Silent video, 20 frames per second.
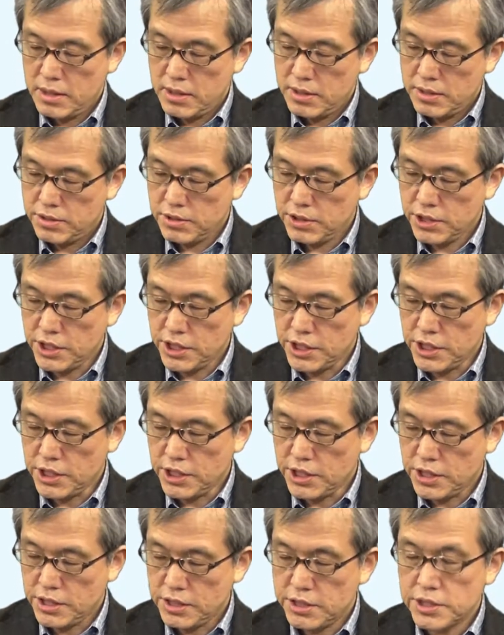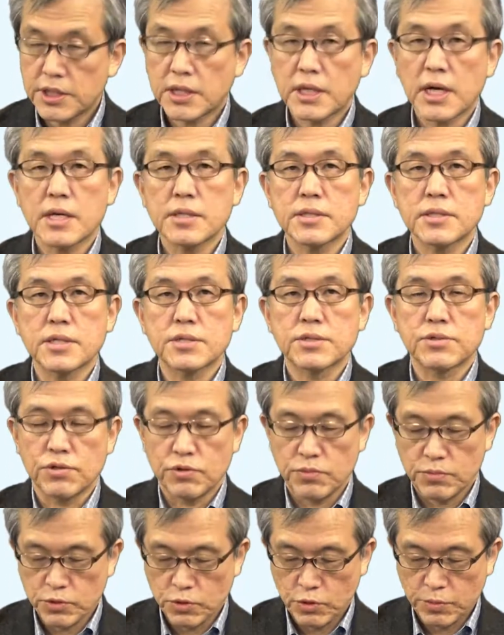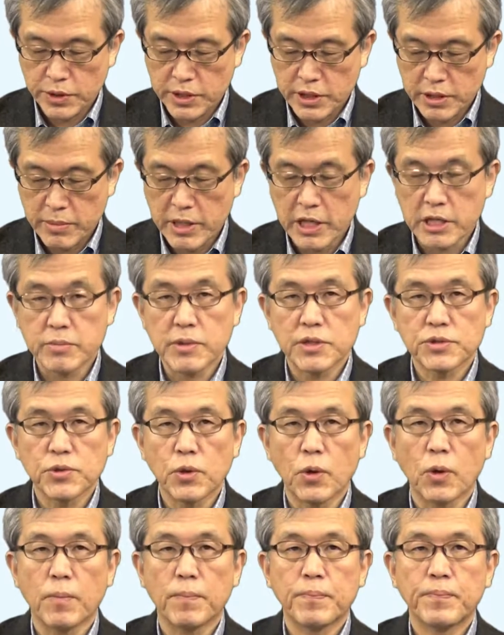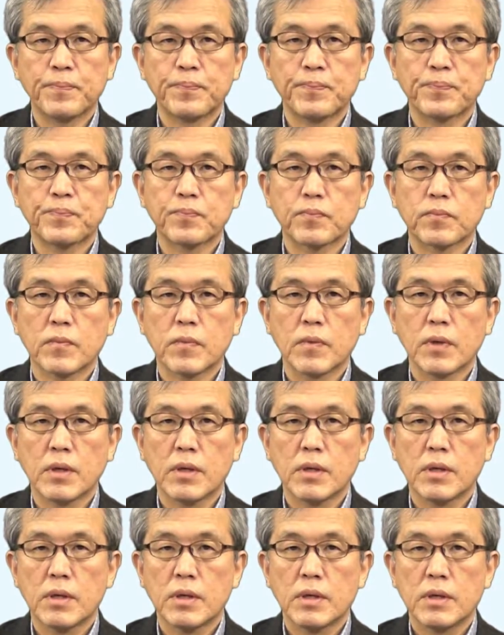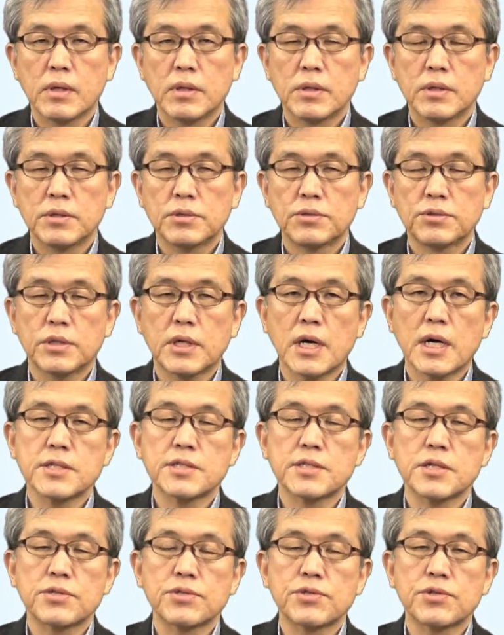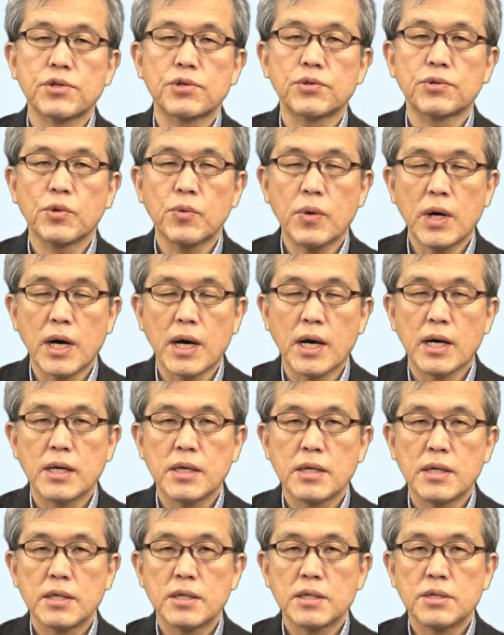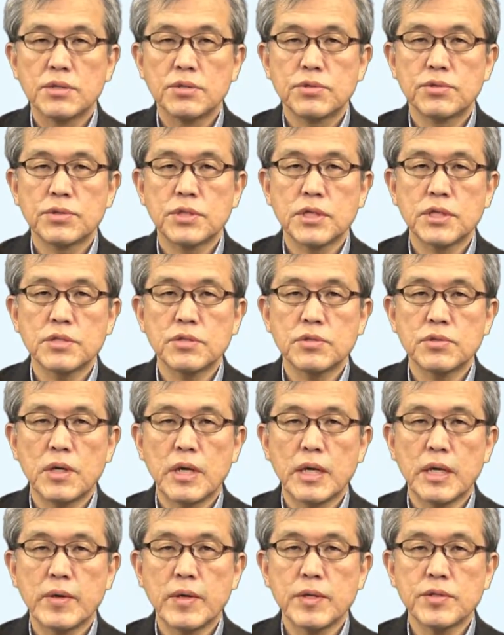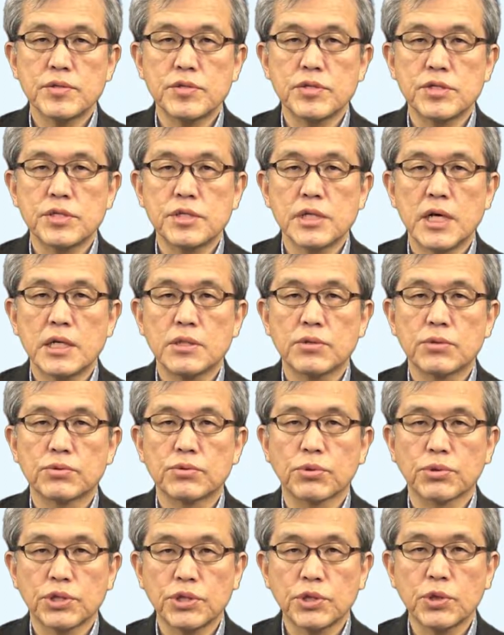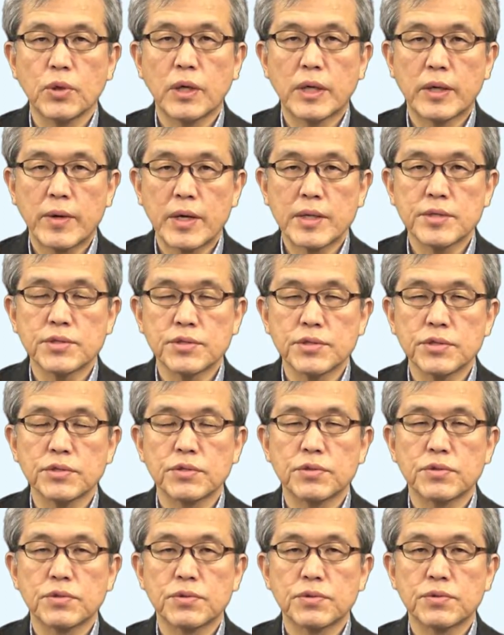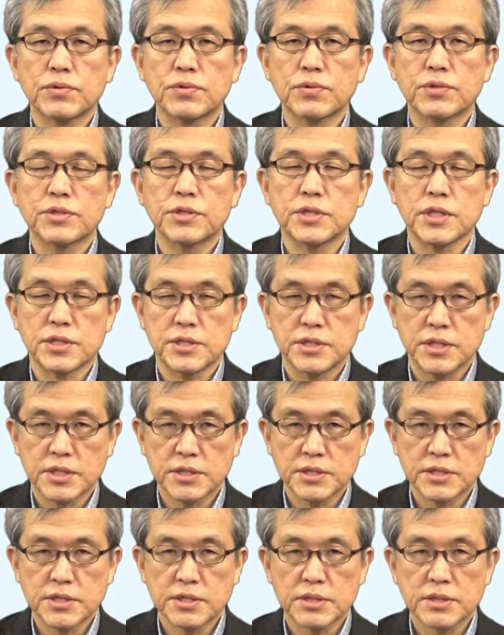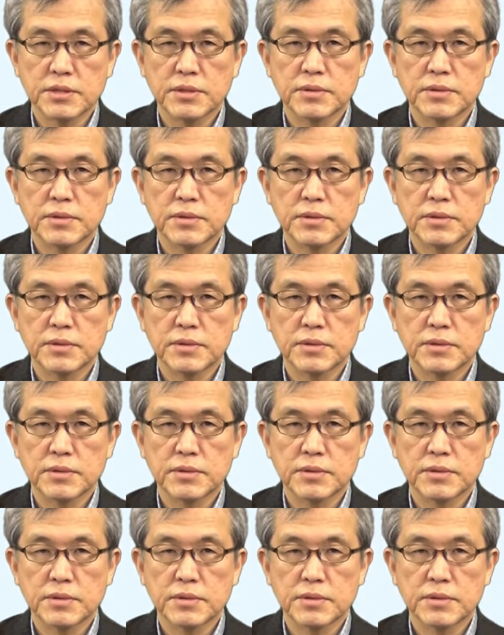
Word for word: 次に時間説というものを見てまいりましょう。時間説というのは主説の表す事態の時を表す副詞説です。